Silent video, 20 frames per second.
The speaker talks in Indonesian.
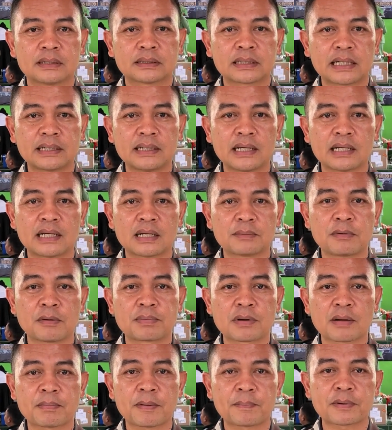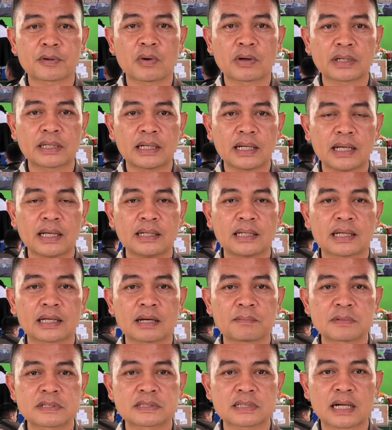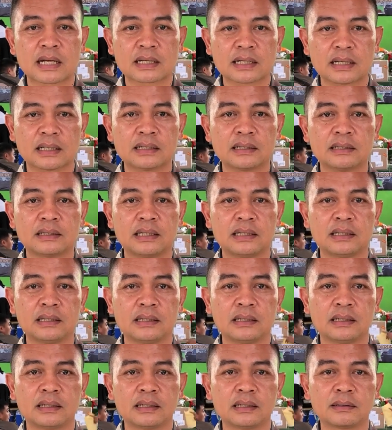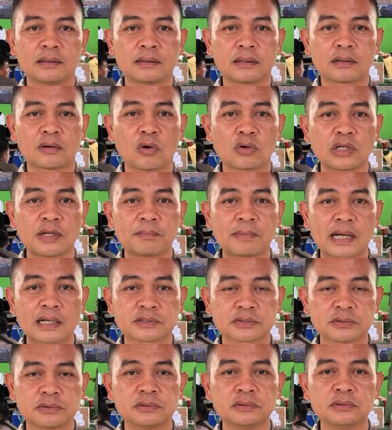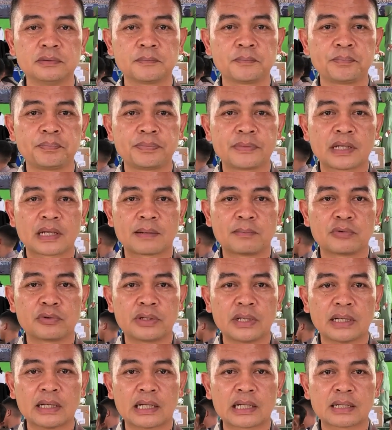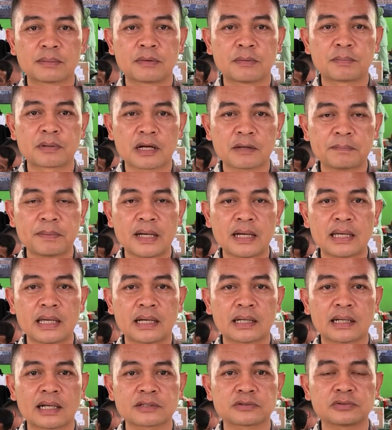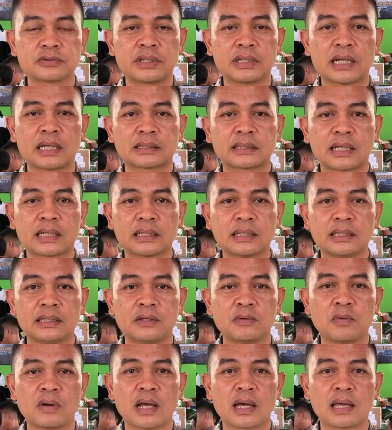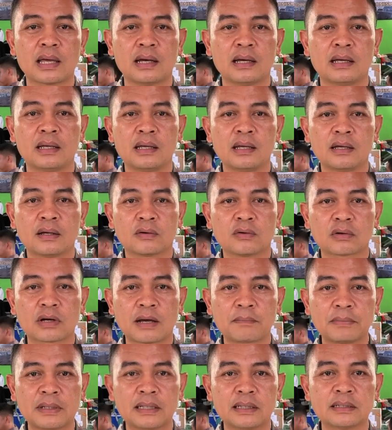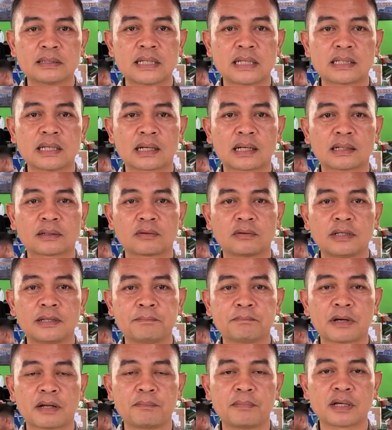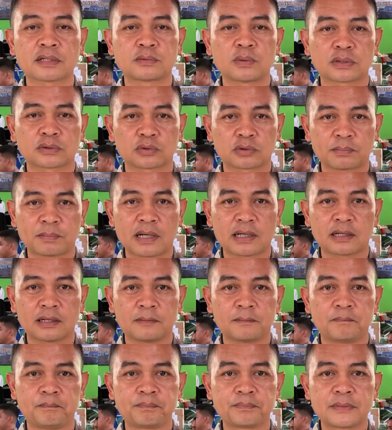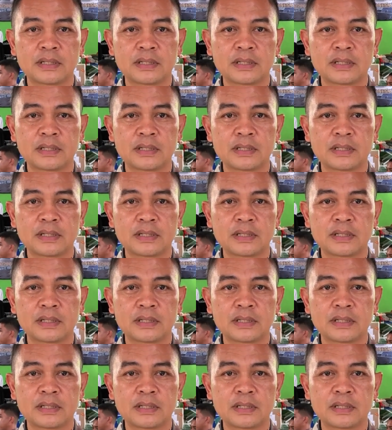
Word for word: Tadi ada beberapa perwakilan yang kami serahkan di Kodim langsung, kemudian ada beberapa yang langsung didatangi di wilayah Koramil, jajaran Kodim 14 Pangkep.